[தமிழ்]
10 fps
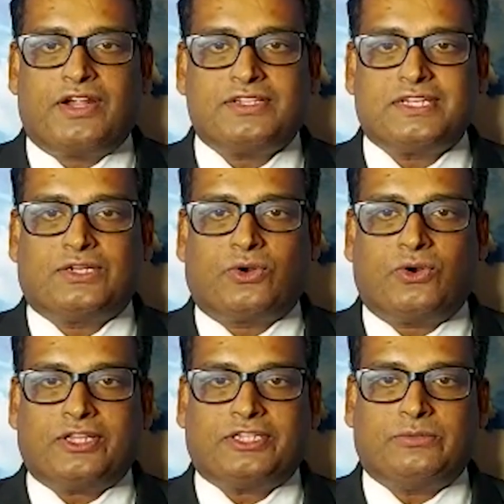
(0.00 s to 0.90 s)
பிரான்சில்
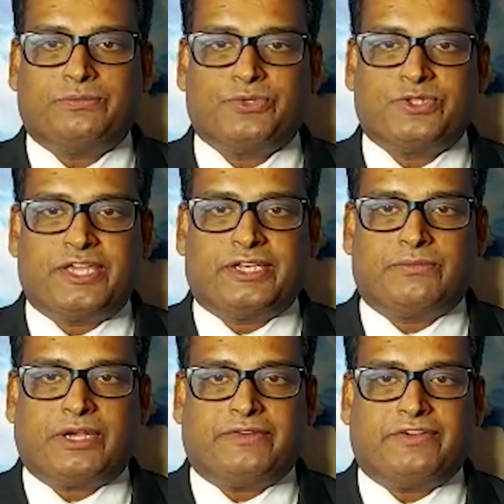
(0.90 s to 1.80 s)
கொரோனா தடுப்பூசி
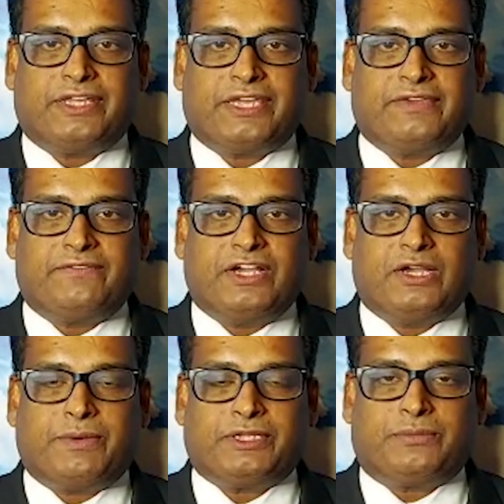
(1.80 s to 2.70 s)
ஏற்றும் நடவடிக்கை
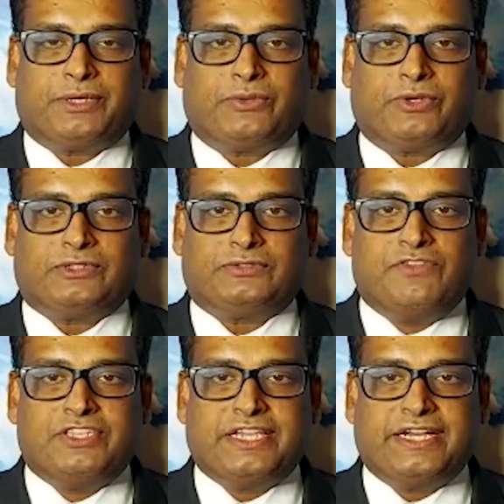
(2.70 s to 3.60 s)
வேகப்படுத்தப்பட்டுள்ளது
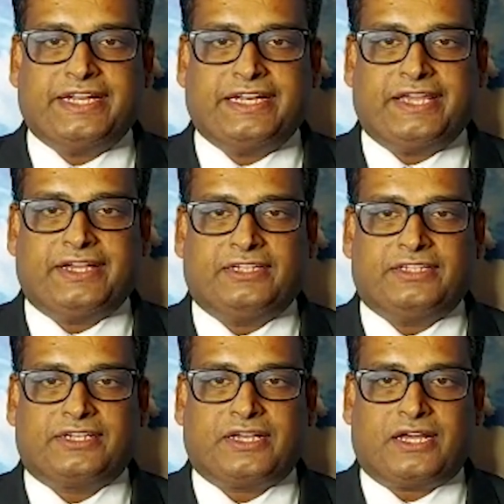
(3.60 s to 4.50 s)
விசேட நிலையங்கள்
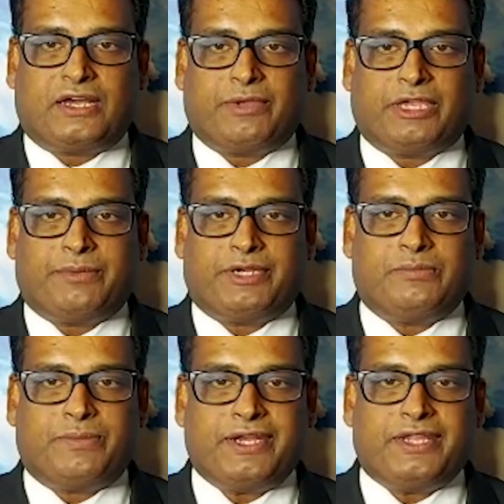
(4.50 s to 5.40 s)
இதற்காக அமைக்கப்பட்டு
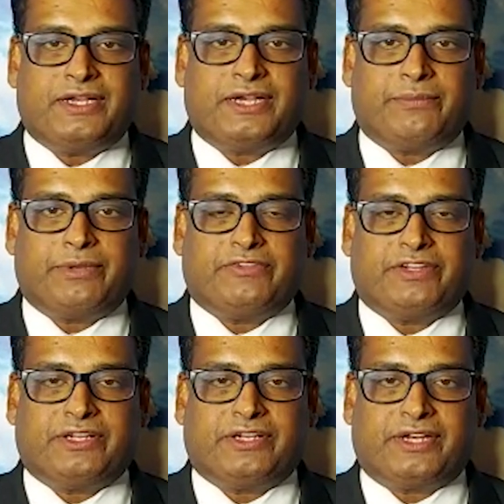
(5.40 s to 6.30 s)
பணிகள் நடைபெற்று
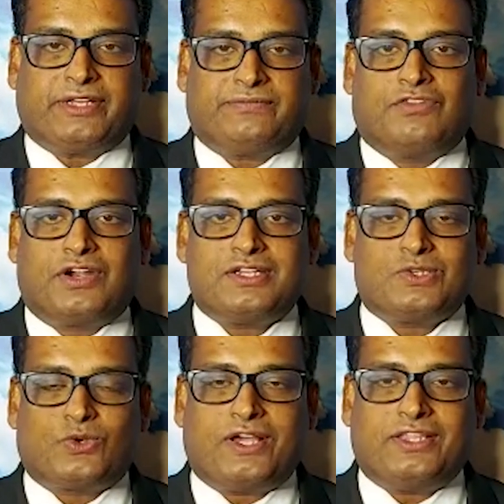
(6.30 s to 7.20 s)
வருகின்றன பிரான்ஸ்
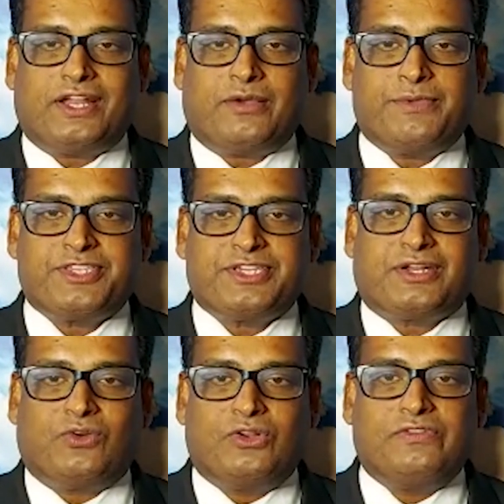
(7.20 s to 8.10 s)
சுகாதார
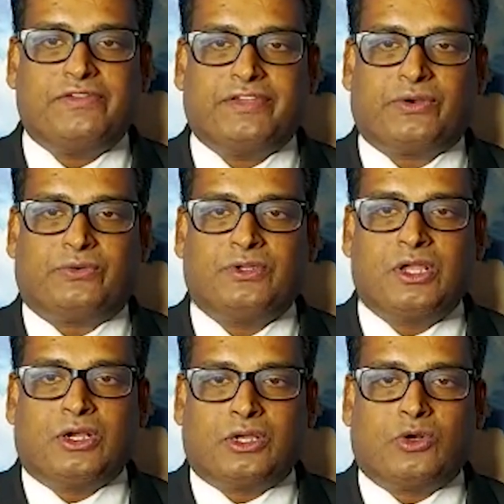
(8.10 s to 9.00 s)
அமைச்சர் ஒலிவிய வேகம்
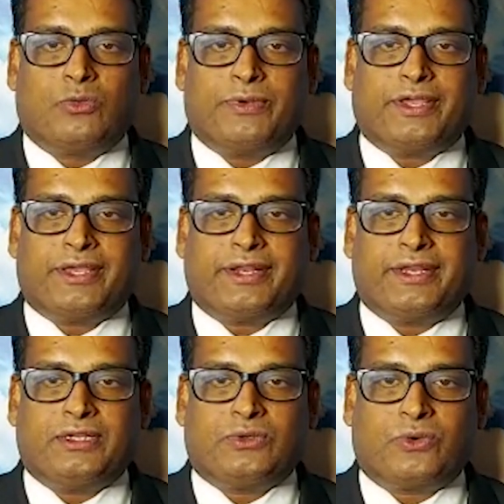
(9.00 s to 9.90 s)
குரோம்
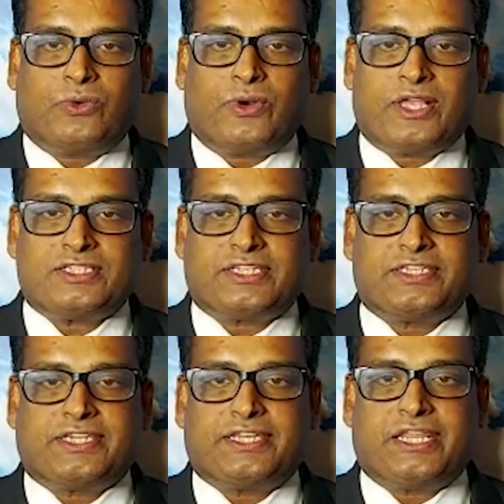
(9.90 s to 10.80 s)
நகரில் கொரோனா
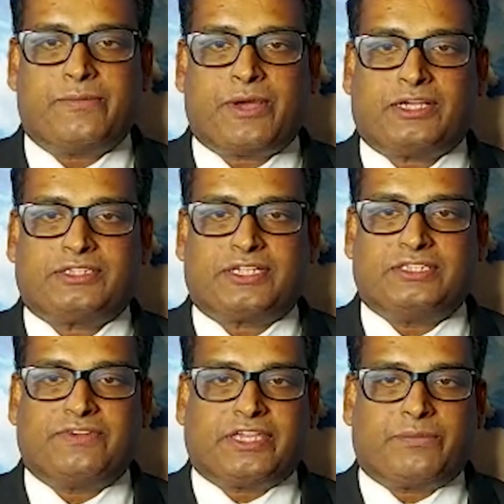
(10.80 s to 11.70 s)
சிகிச்சை நிலையமாக
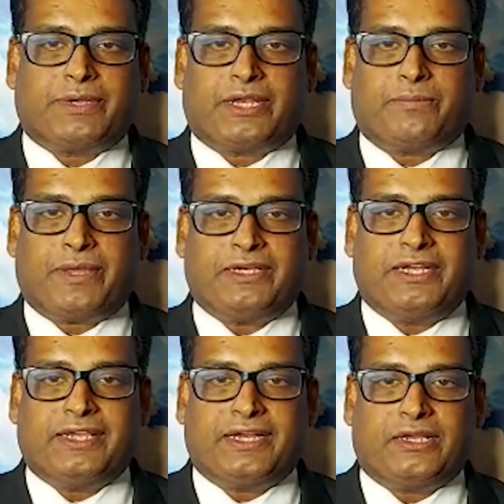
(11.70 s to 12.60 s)
திறந்து வைக்கப்பட்ட
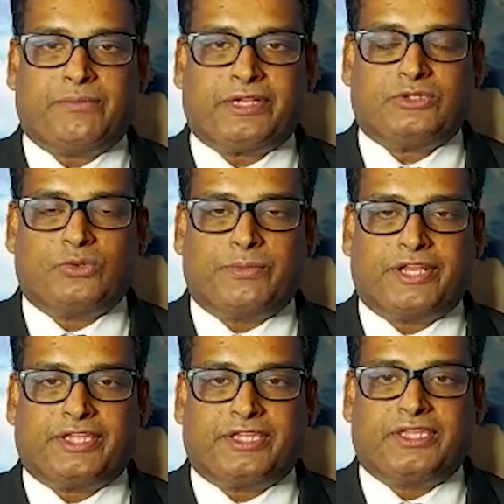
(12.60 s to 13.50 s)
பல்கலைக்கழக
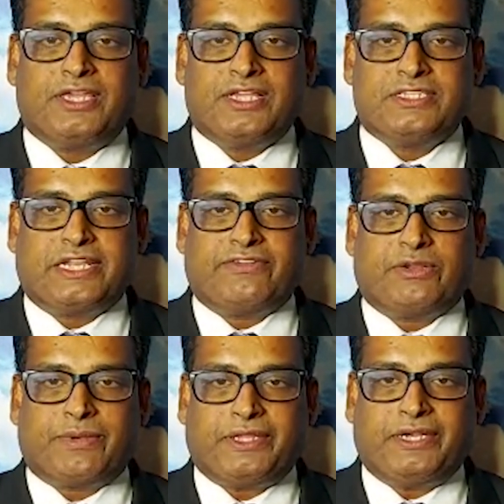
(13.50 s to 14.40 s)
மருத்துவமனைக்கு
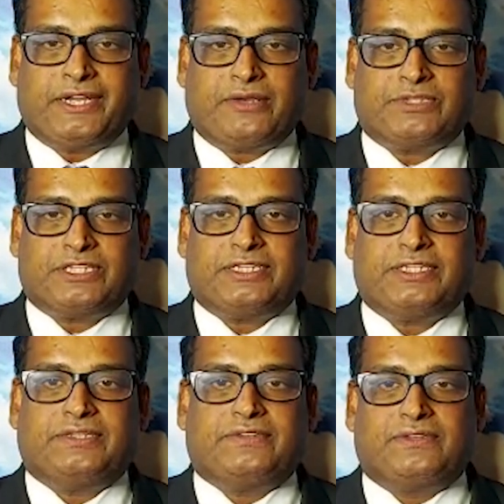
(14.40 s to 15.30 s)
ஜனவரி பதினெட்டாம் தேதி